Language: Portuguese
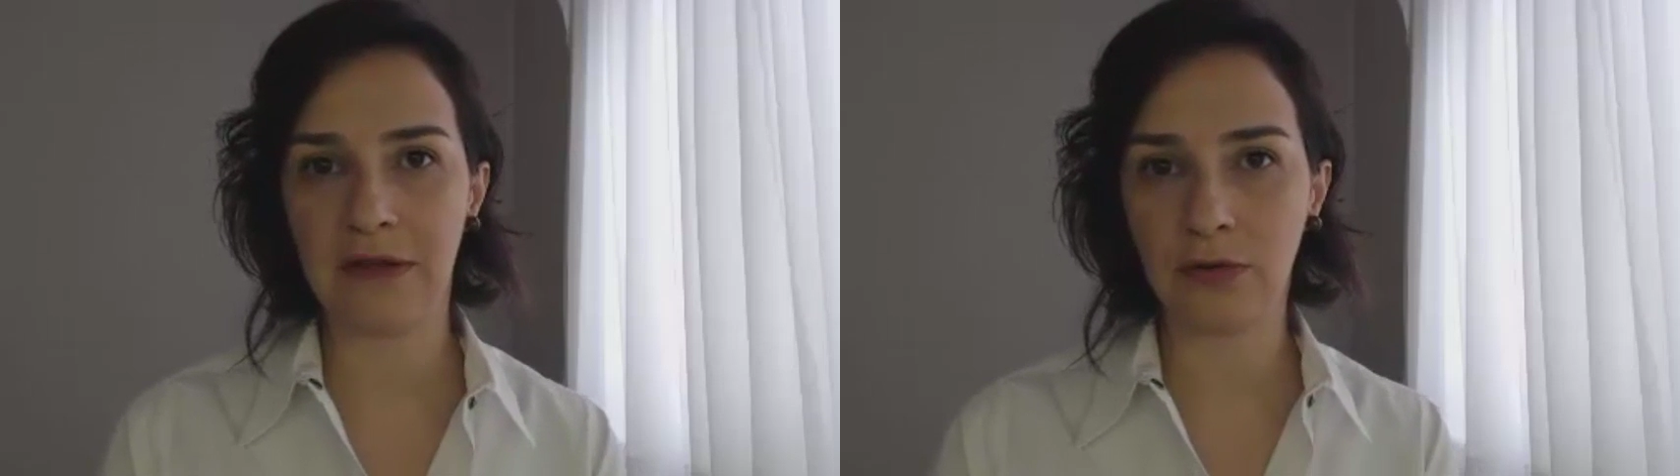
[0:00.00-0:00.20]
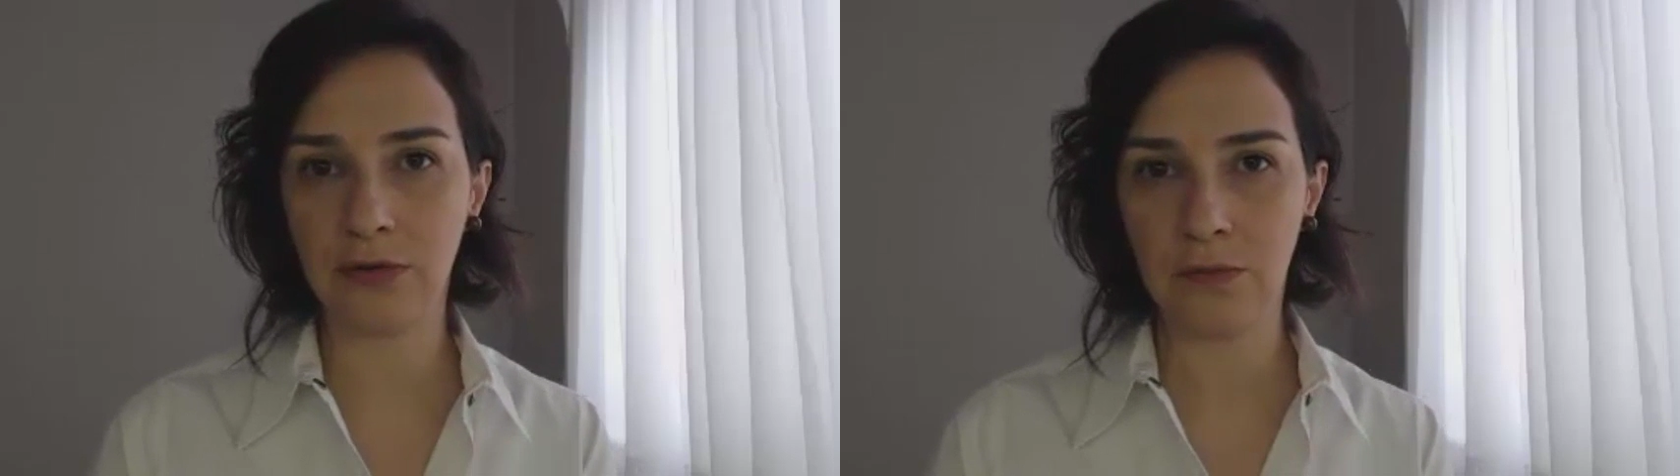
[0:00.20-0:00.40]

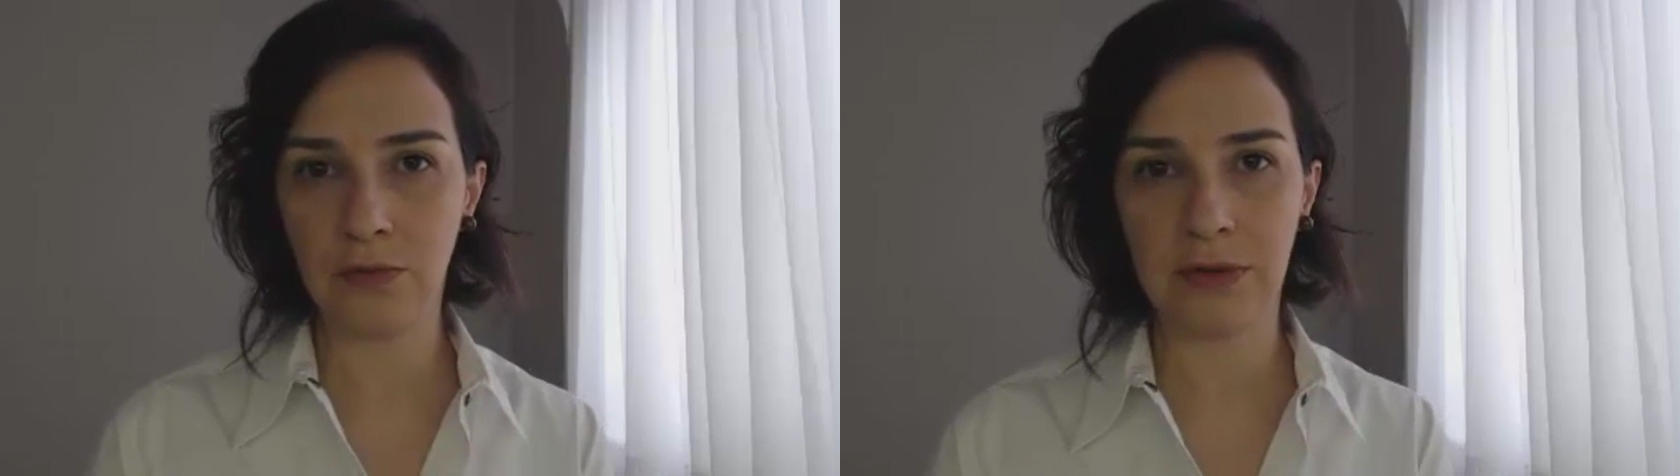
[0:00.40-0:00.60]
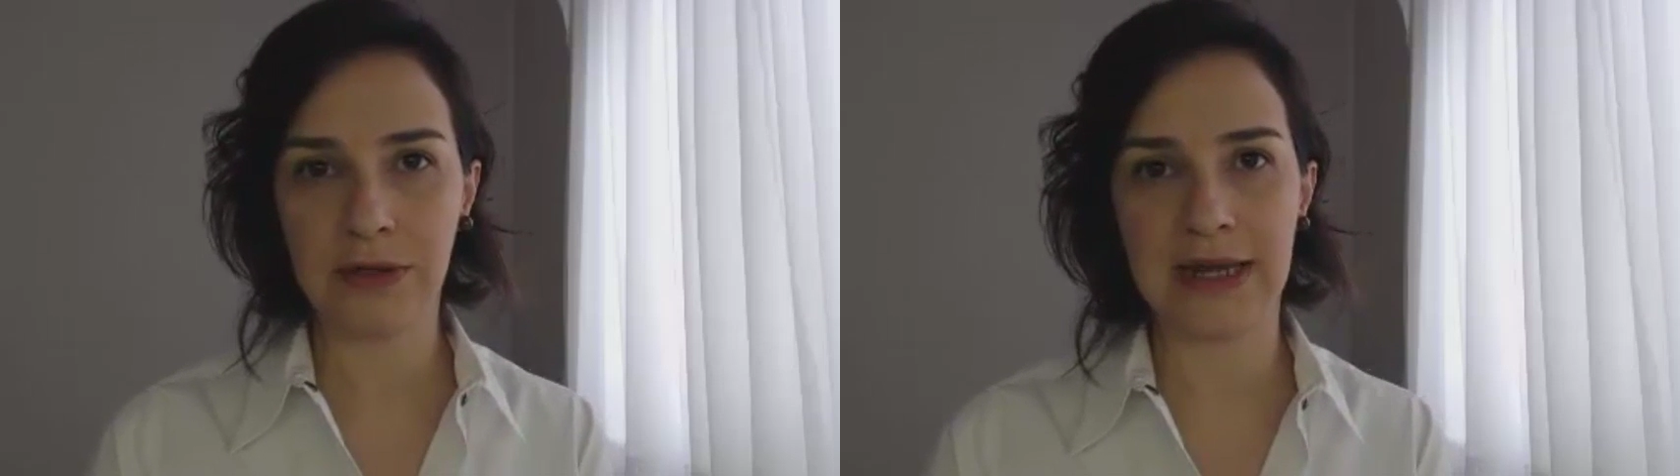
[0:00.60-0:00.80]
ver todo
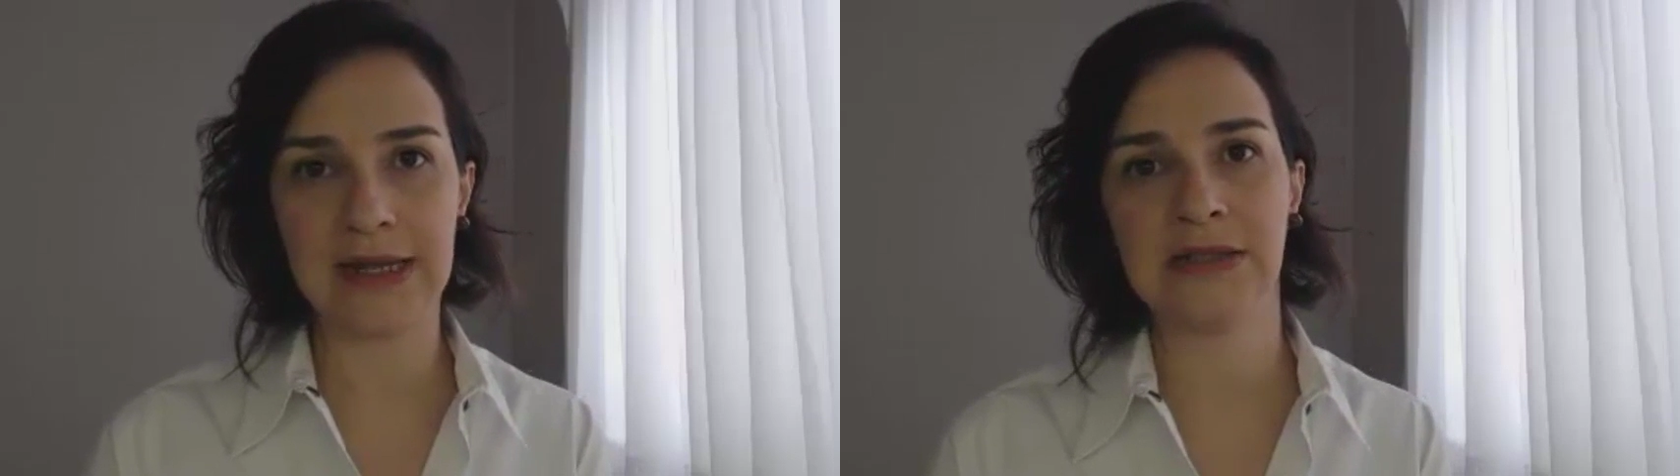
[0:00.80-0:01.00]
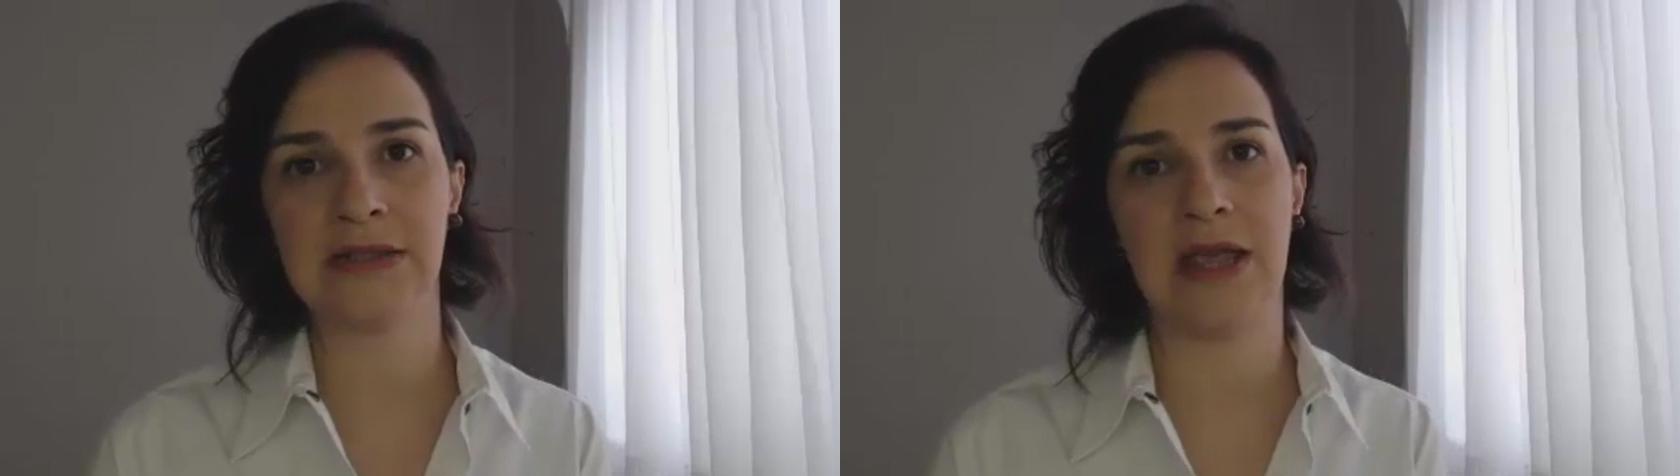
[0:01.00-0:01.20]
mundo
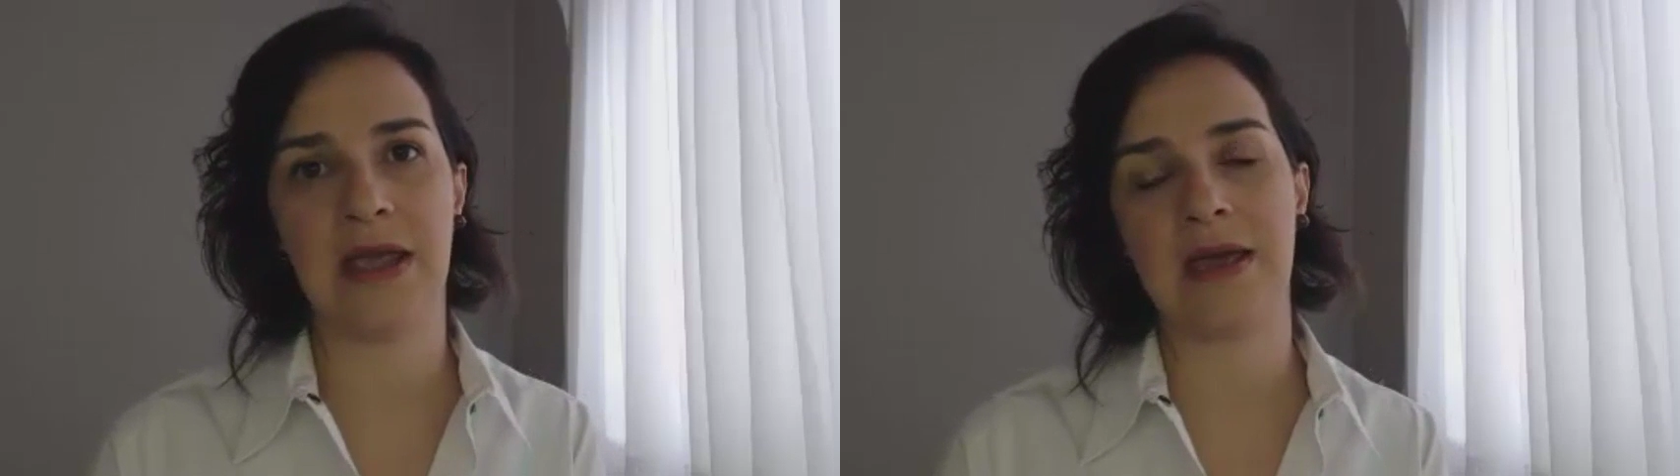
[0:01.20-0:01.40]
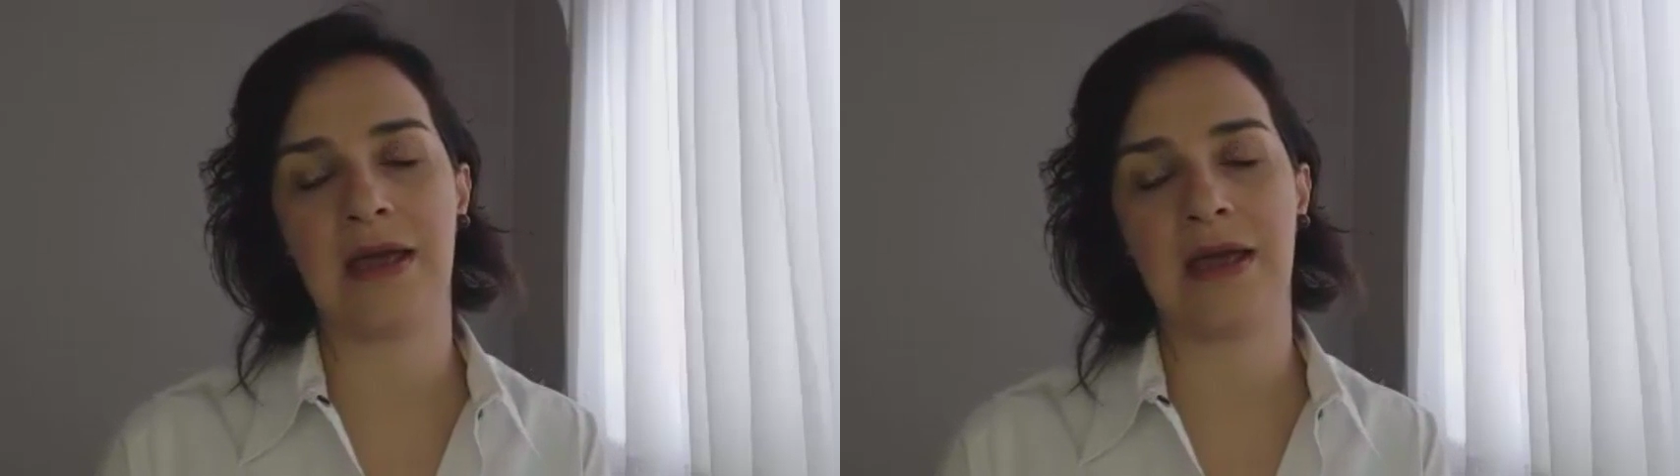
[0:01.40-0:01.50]
crescer,